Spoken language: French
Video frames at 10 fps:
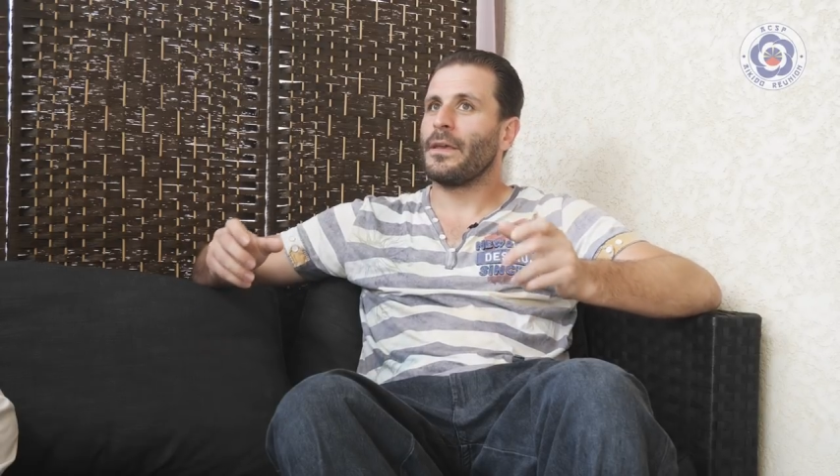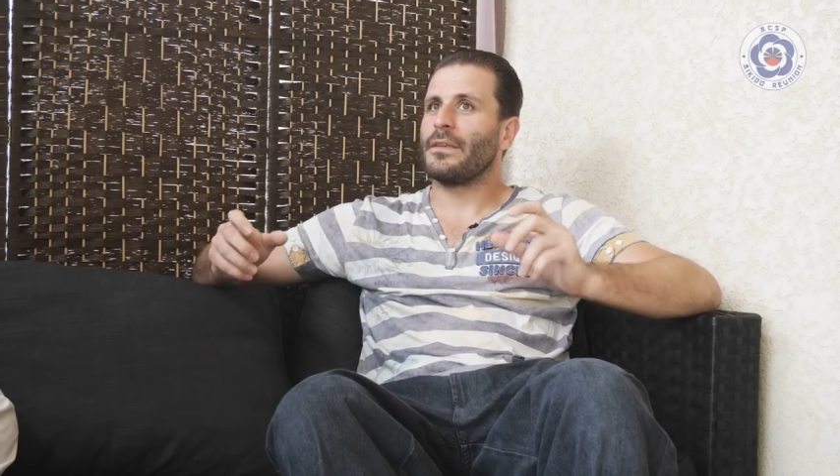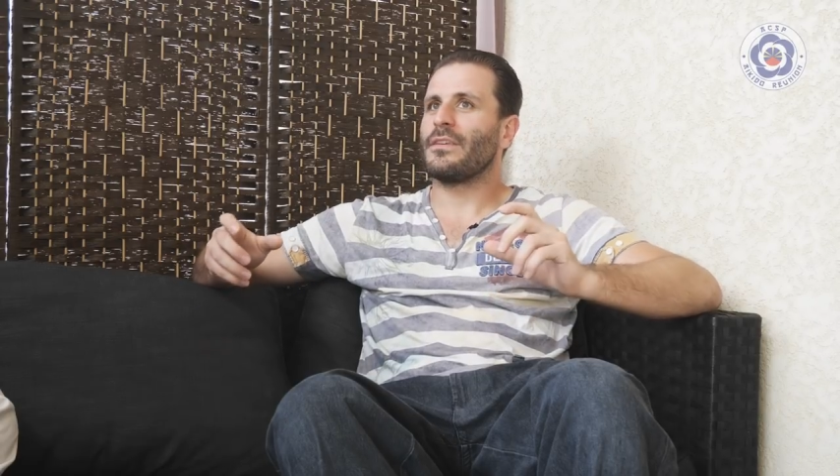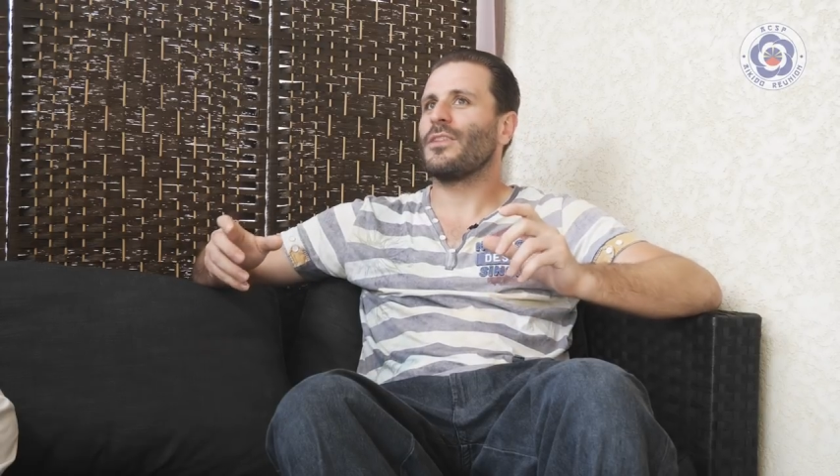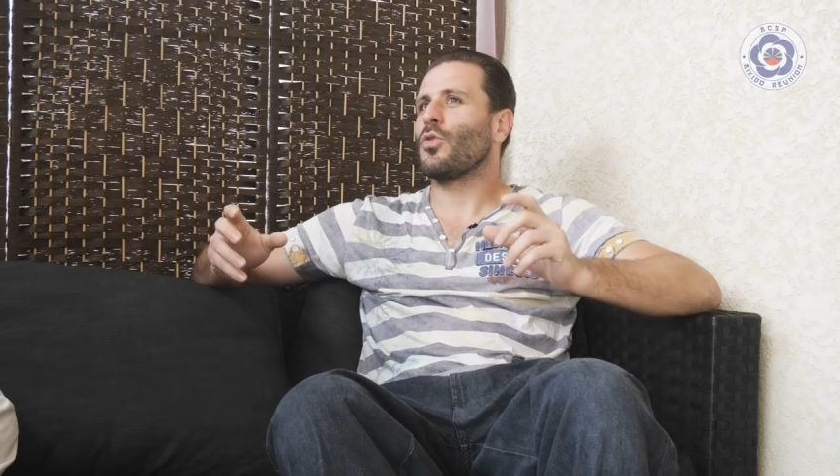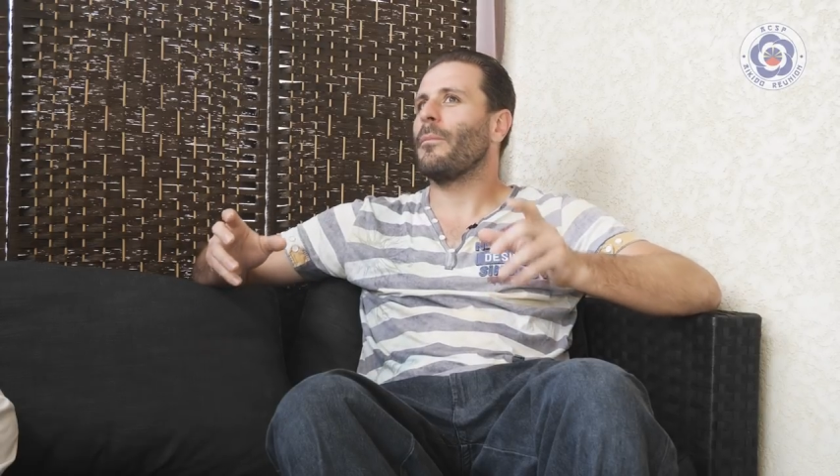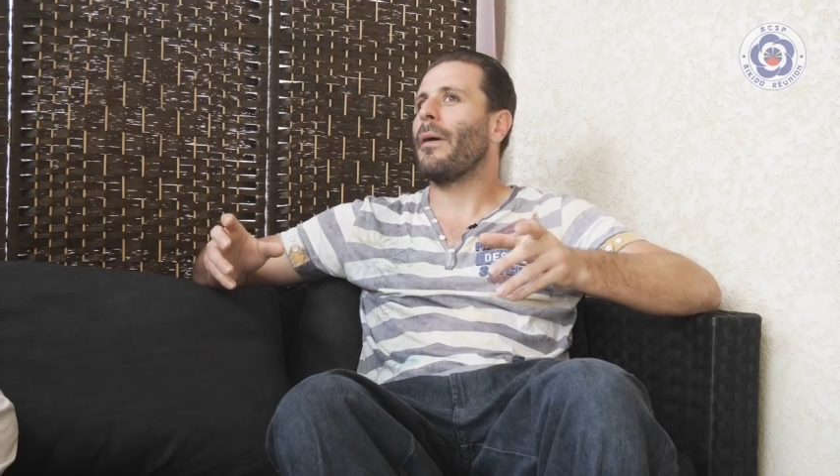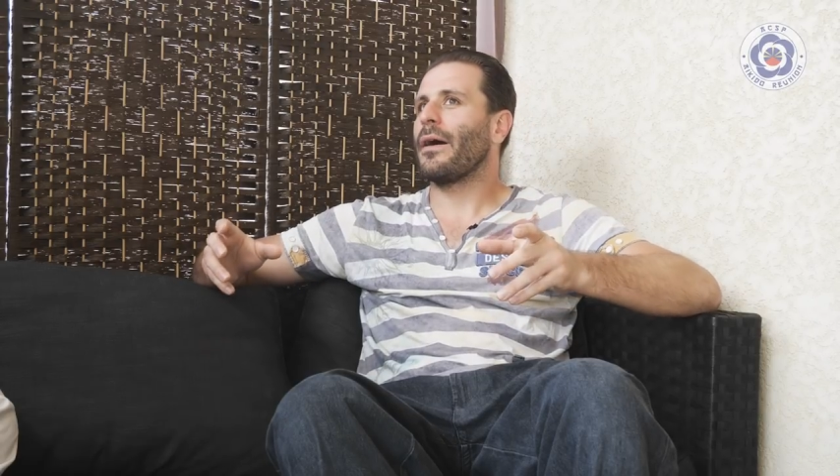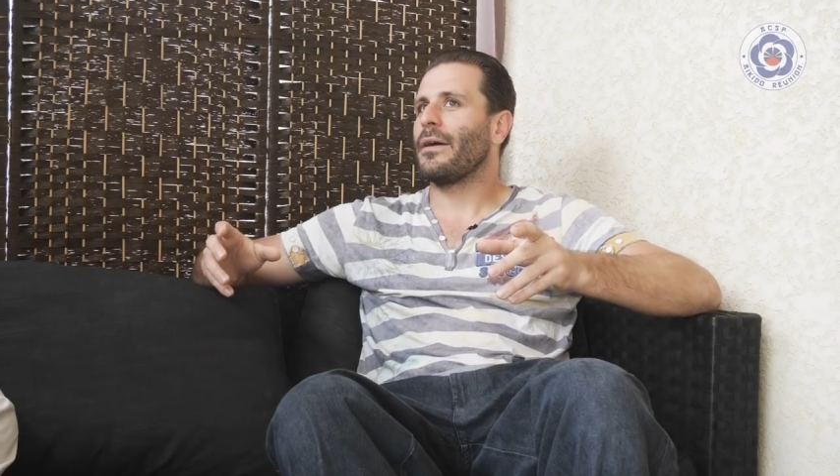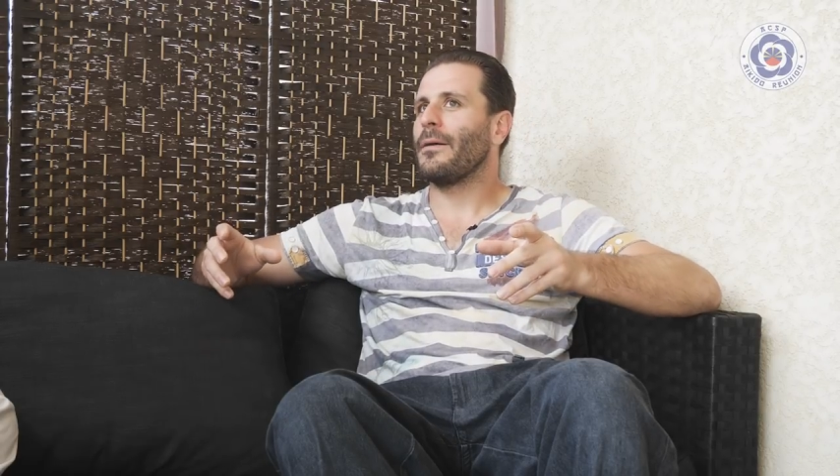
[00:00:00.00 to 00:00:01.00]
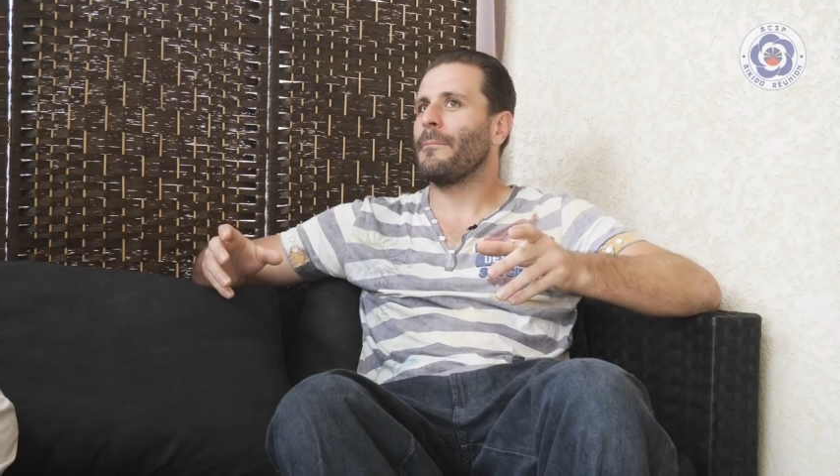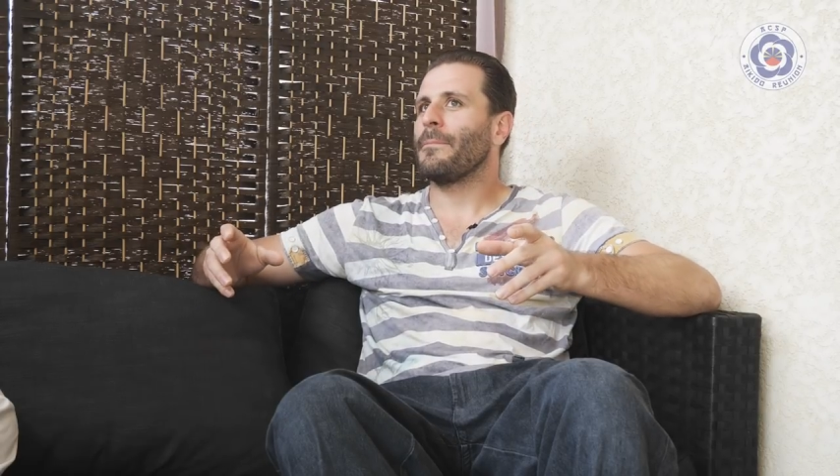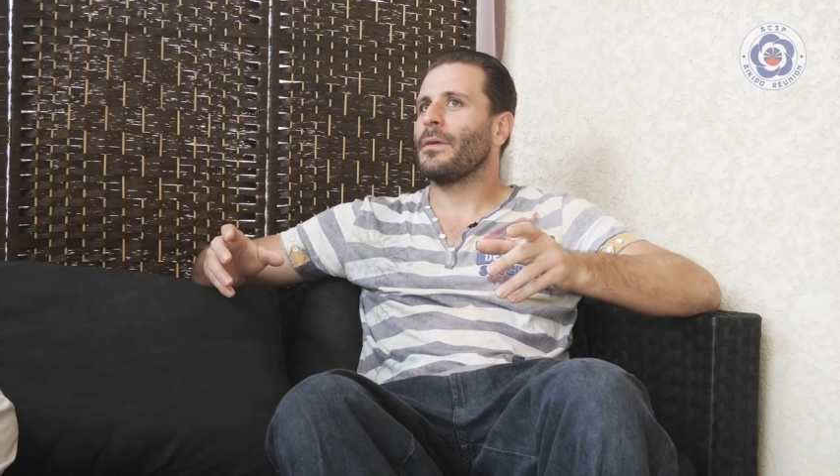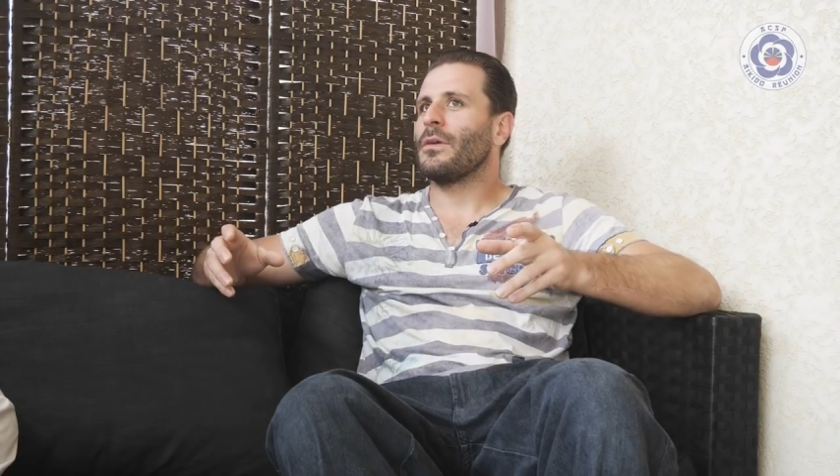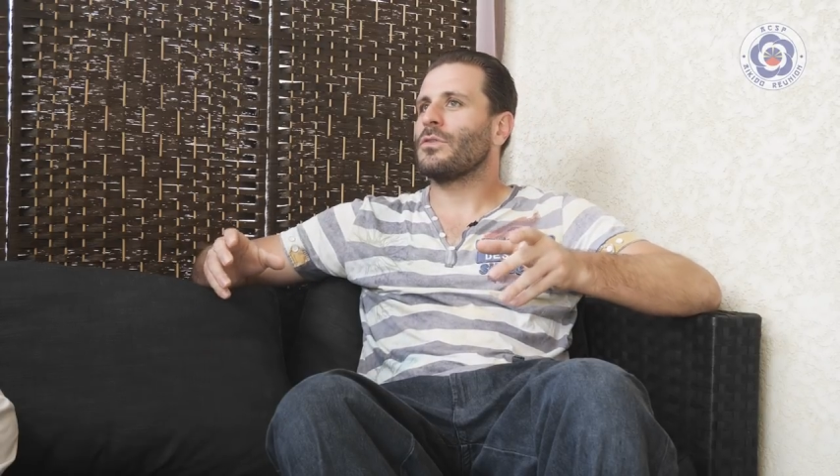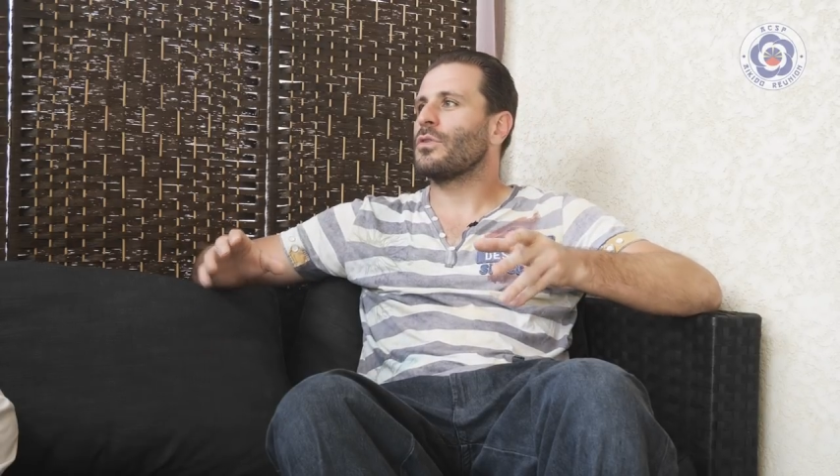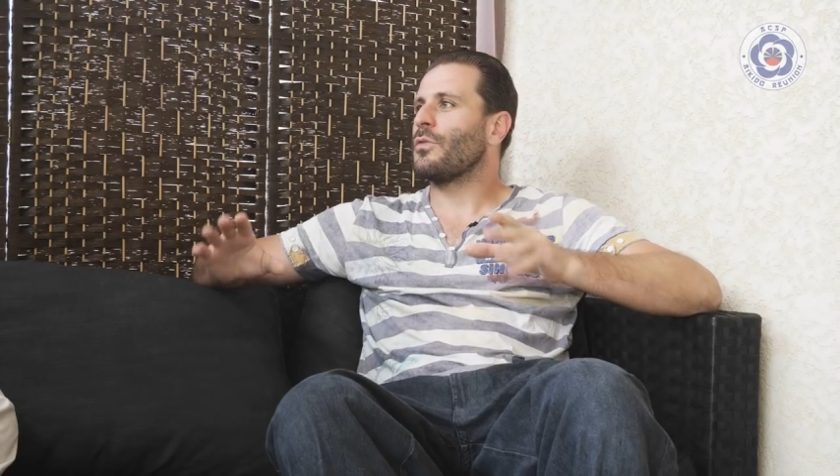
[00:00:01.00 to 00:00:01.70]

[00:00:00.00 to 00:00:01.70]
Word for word: essayer de comparer ce